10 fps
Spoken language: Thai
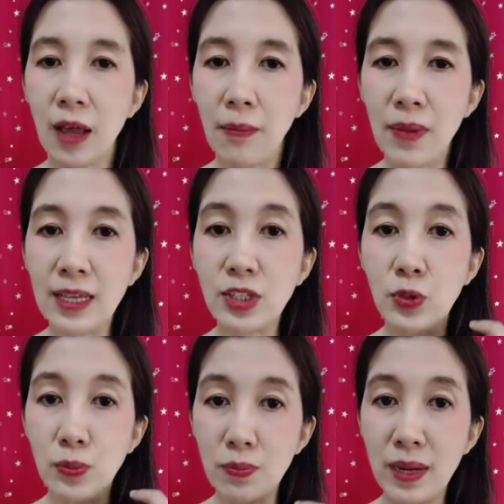ทำไม
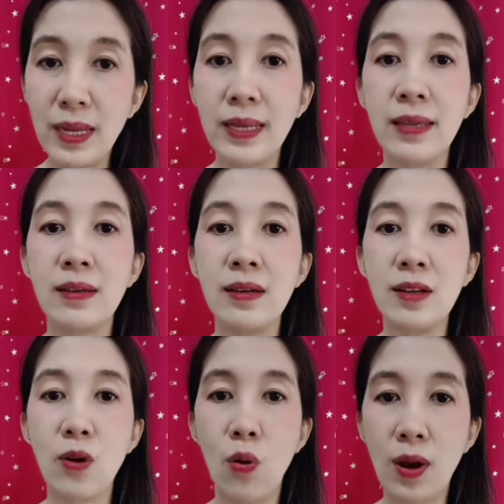ชีวิตไม่ดี
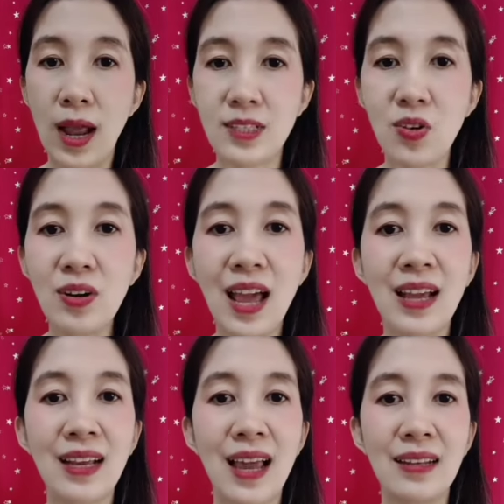ขึ้น โอกาสช่อง
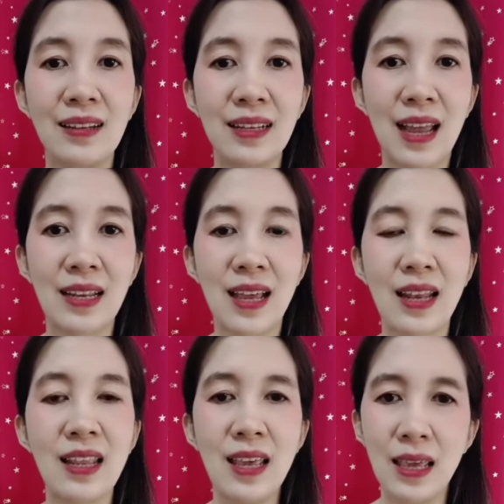ทางการเงินการ
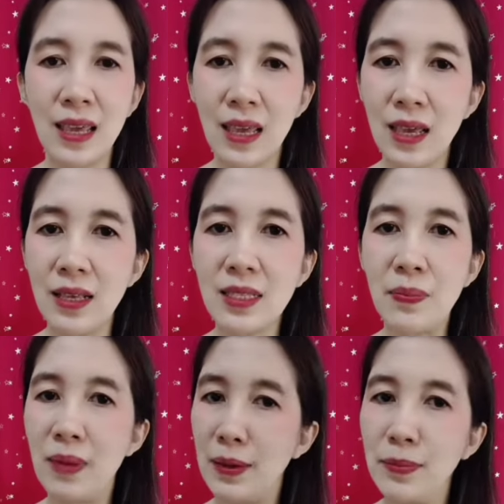งานเอ๊ะ
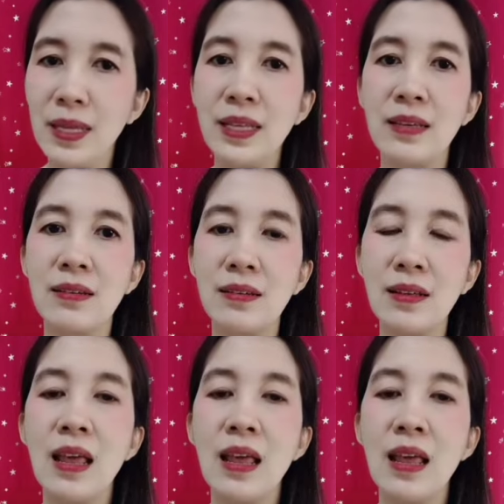ทำไมไม่ดีขึ้